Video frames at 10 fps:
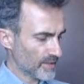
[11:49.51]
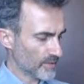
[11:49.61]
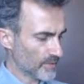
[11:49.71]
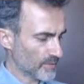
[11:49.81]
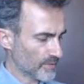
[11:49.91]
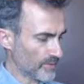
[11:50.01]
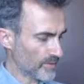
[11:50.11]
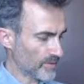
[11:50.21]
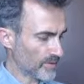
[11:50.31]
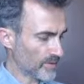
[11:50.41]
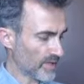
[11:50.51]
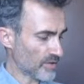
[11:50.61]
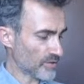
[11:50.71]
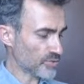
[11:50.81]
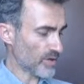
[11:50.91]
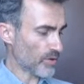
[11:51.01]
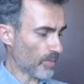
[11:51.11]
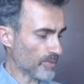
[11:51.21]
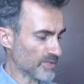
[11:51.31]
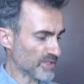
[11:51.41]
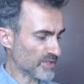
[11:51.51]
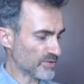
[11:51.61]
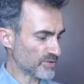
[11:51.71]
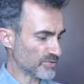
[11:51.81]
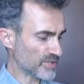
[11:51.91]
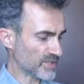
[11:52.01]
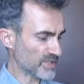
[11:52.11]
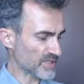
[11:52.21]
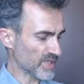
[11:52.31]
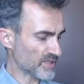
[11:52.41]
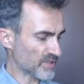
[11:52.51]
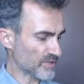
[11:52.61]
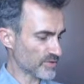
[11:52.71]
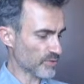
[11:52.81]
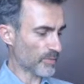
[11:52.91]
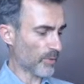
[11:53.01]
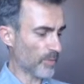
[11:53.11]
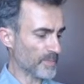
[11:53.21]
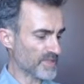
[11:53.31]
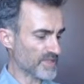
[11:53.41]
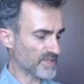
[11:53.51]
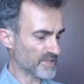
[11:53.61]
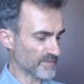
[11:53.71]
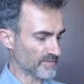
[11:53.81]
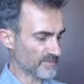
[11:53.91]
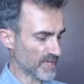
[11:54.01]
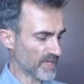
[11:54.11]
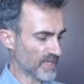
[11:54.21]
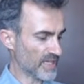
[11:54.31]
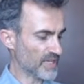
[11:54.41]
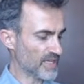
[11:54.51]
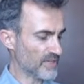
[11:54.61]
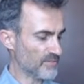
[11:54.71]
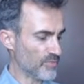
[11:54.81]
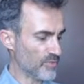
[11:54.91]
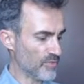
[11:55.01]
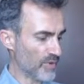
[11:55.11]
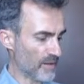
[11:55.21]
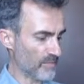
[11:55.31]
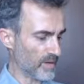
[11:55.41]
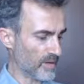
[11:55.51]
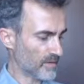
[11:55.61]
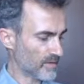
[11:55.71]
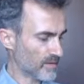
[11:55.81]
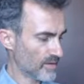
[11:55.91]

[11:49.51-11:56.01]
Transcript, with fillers: que, quelle que soit leur position, ces astres sont propices et immuables.